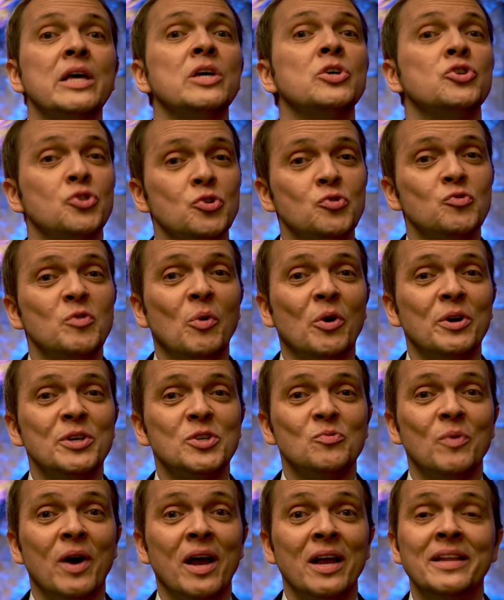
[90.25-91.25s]
Je suis
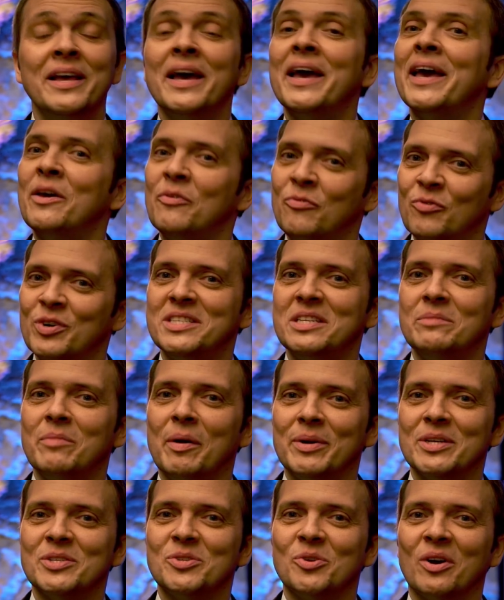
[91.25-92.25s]
Boris Wilde et voici
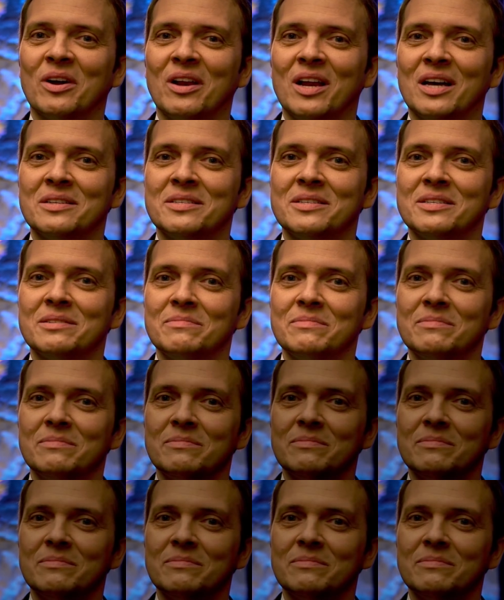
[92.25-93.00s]
ma masterclass.